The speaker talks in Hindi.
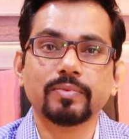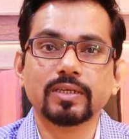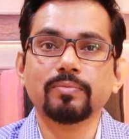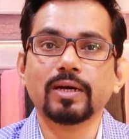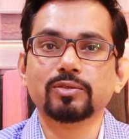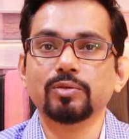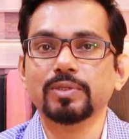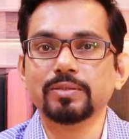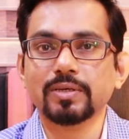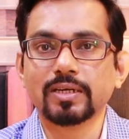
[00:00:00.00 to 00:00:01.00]
मेरी बात को
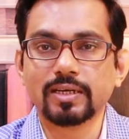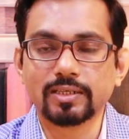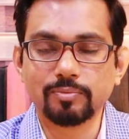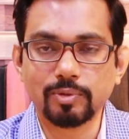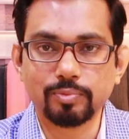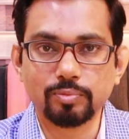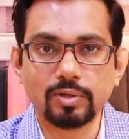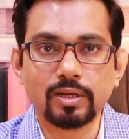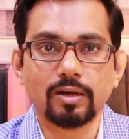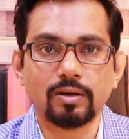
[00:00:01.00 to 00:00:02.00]
बीच में काट कर पप्पू
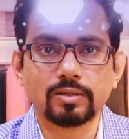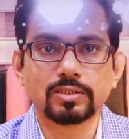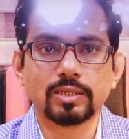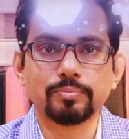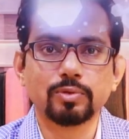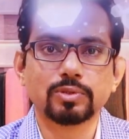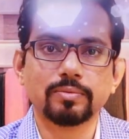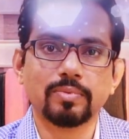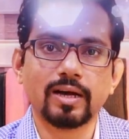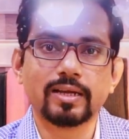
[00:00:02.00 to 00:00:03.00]
बोला और सपनों
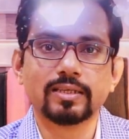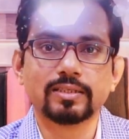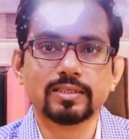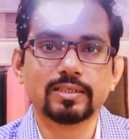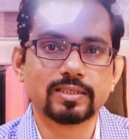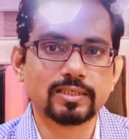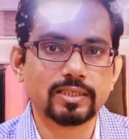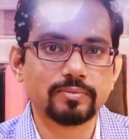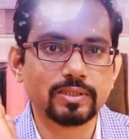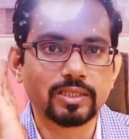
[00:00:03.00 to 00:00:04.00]
से बाहर आते ही
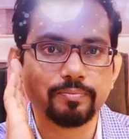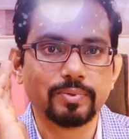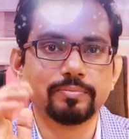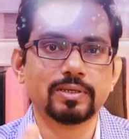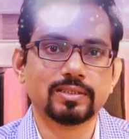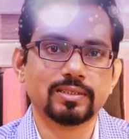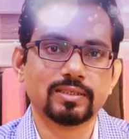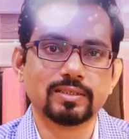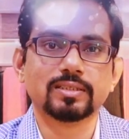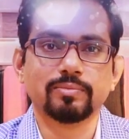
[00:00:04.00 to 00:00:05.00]
असलियत में थप्पड़ पड़ती
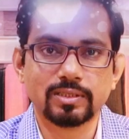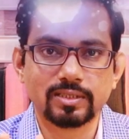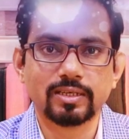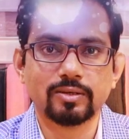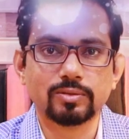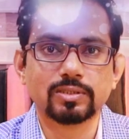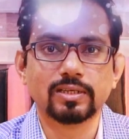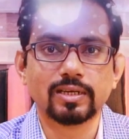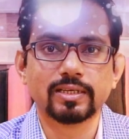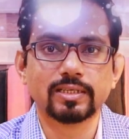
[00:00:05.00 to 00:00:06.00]
है समझ गया हूँ
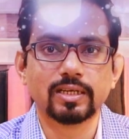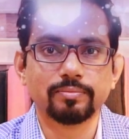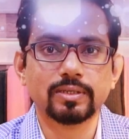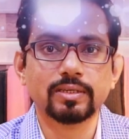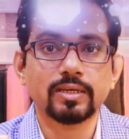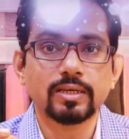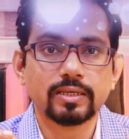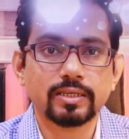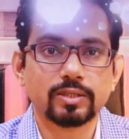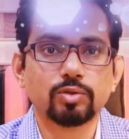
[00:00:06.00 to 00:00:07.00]
सर लेकिन अभी
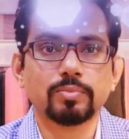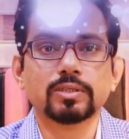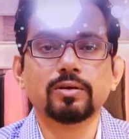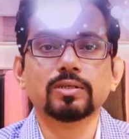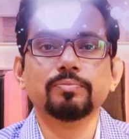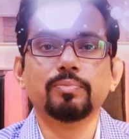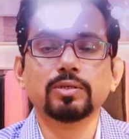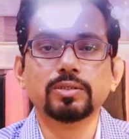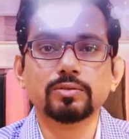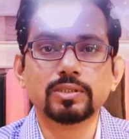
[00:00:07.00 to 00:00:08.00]
ये तो बताओ कि
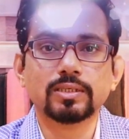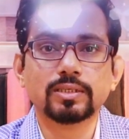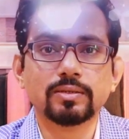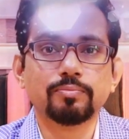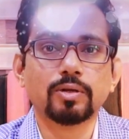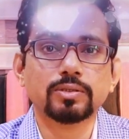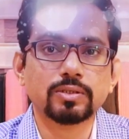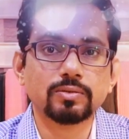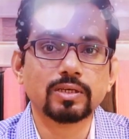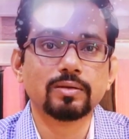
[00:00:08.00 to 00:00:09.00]
पॉजिटिव थिंकिंग
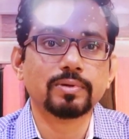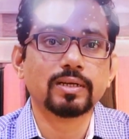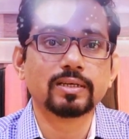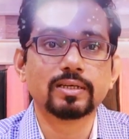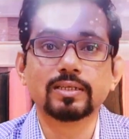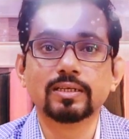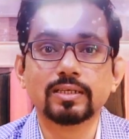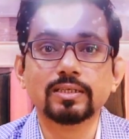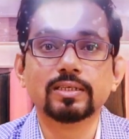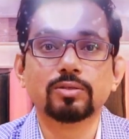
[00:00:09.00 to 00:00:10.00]
पॉजिटिव कल्पना करना
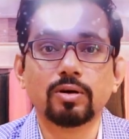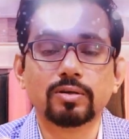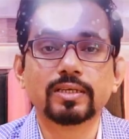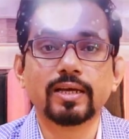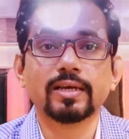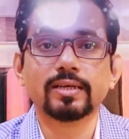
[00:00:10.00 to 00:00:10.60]
नहीं है तो और क्या